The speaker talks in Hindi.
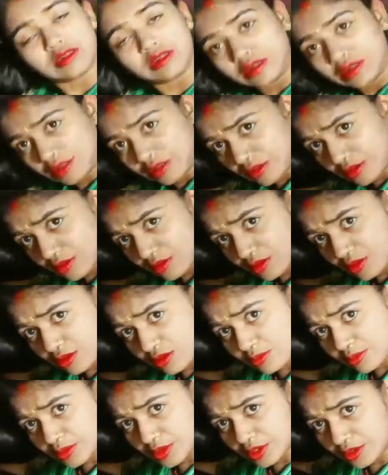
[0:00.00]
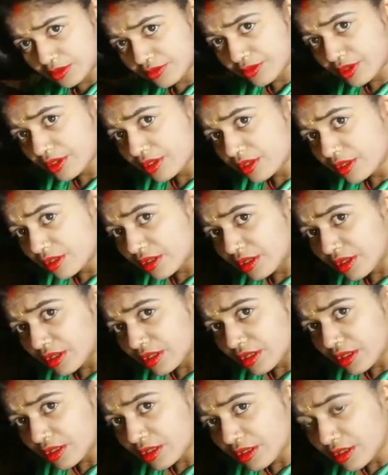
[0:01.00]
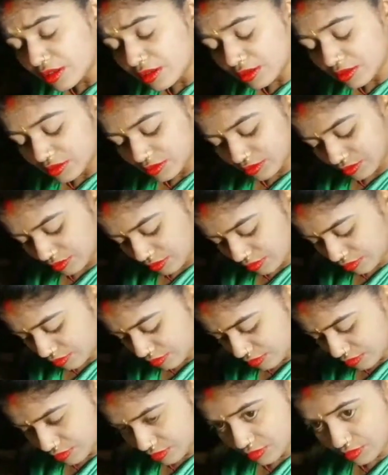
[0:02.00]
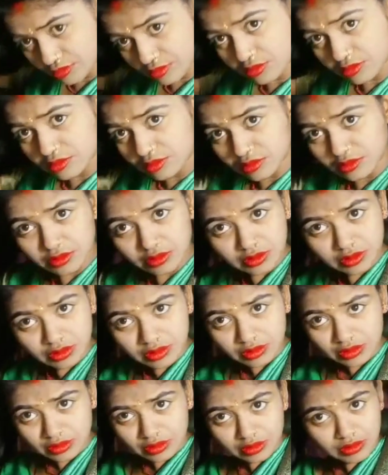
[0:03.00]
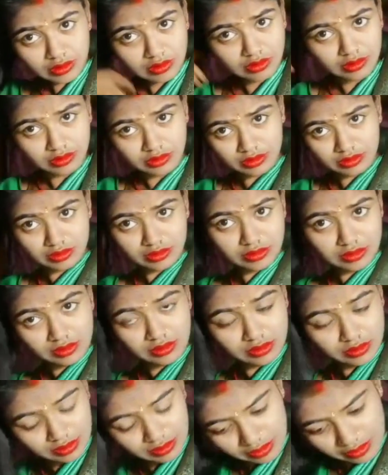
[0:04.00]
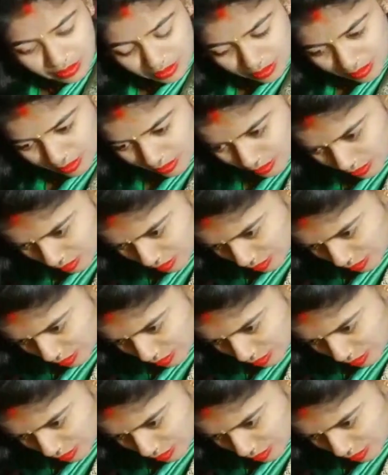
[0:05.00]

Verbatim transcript: देखिए मैं और ना यहाँ पे ले जा करके पीछे की तरफ जो मैंने बन लगाया है उसके नीचे